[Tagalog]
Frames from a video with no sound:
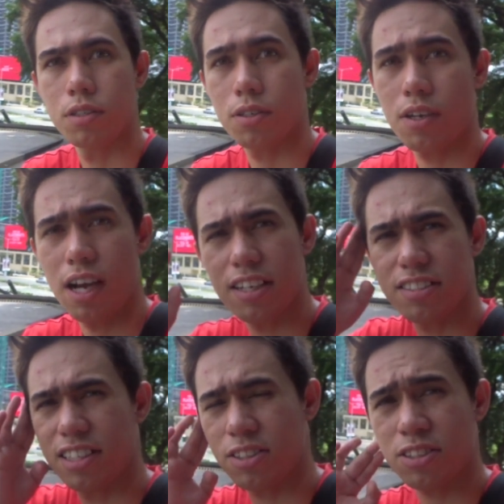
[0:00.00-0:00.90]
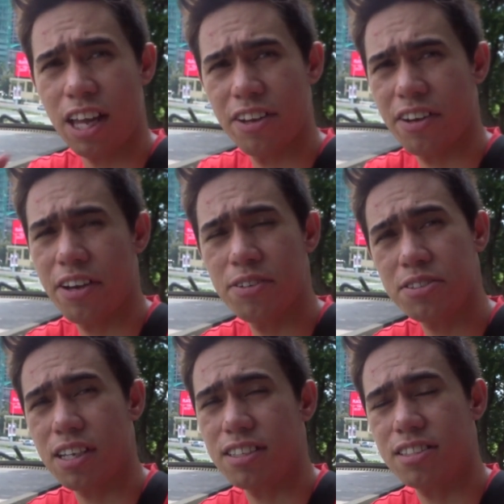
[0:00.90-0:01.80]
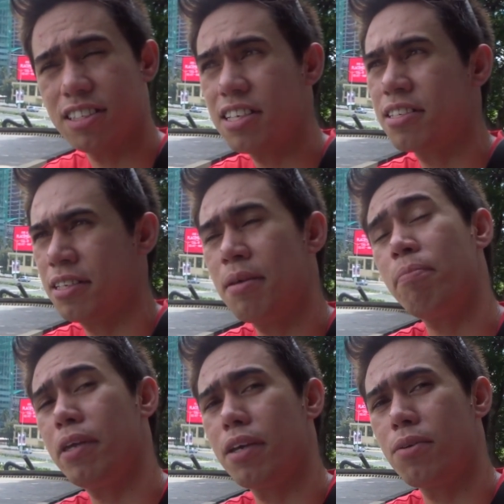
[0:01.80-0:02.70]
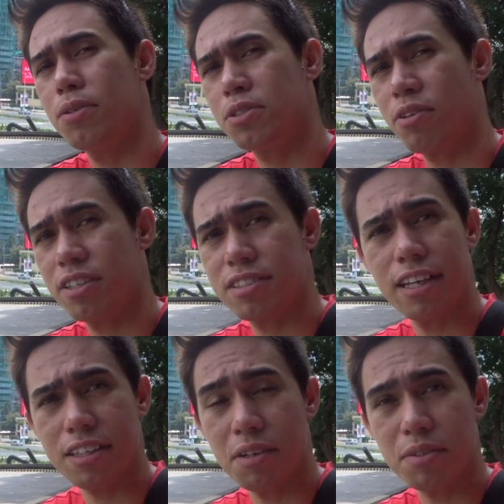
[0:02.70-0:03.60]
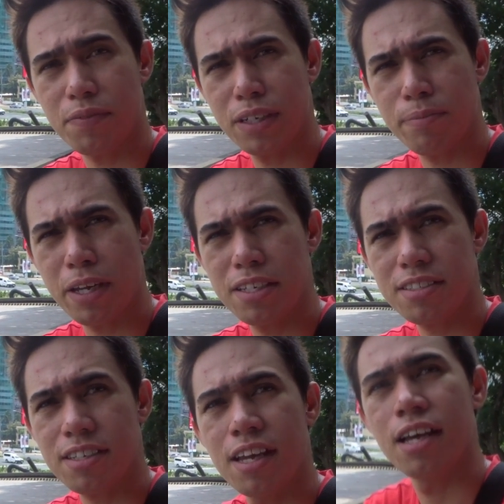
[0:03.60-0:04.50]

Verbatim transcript: So guys, dito tayo ngayon sa CCP, Cultural Center of the Philippines.